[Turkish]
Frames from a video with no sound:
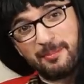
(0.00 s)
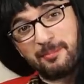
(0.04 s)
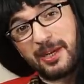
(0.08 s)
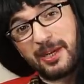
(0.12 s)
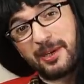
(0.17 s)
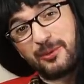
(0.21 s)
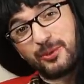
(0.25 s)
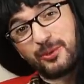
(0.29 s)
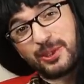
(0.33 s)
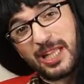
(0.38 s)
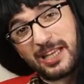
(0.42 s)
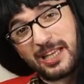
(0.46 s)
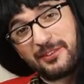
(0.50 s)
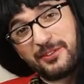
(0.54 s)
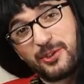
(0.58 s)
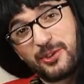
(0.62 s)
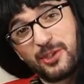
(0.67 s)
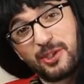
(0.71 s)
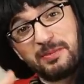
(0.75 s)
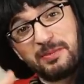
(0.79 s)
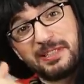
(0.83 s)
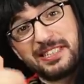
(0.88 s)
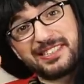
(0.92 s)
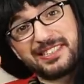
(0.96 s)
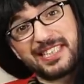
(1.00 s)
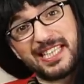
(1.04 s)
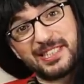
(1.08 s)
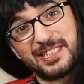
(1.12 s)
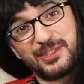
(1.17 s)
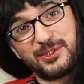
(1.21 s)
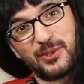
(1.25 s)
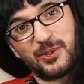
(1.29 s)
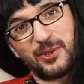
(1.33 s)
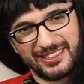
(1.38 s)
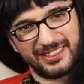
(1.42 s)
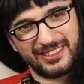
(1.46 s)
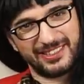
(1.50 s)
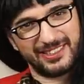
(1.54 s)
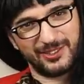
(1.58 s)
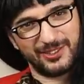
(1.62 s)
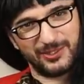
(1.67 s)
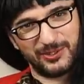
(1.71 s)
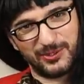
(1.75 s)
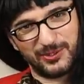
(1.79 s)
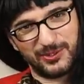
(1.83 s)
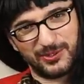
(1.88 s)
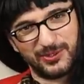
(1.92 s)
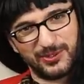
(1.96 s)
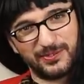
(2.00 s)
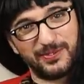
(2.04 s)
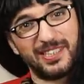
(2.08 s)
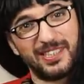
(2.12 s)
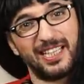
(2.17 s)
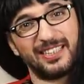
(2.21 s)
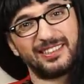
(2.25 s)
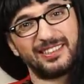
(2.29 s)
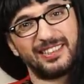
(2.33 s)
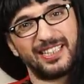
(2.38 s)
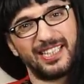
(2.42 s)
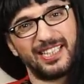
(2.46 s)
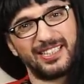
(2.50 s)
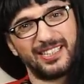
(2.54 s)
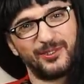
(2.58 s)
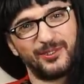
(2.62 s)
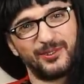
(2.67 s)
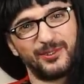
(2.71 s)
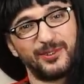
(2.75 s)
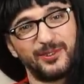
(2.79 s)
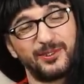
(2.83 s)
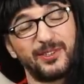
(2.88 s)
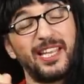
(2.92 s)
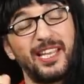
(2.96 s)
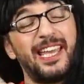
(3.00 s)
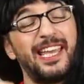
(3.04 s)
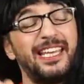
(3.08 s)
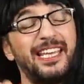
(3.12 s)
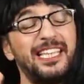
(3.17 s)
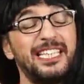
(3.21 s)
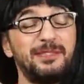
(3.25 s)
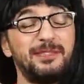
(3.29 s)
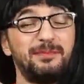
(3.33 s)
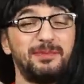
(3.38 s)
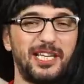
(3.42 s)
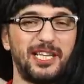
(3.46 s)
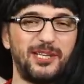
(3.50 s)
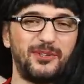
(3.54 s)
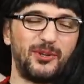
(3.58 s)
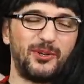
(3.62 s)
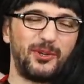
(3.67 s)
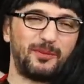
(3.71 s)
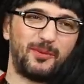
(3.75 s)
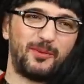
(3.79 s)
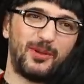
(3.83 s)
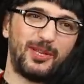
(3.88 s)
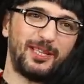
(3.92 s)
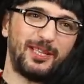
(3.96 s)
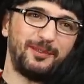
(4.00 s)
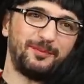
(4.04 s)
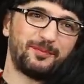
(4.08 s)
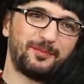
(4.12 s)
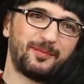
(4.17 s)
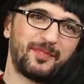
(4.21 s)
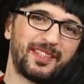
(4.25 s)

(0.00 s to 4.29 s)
Bak kulak veriyorum hiç ses yok. Gıcırtı gıcırtı falan karyalı gurultu. Hiçbir şey yok böyle.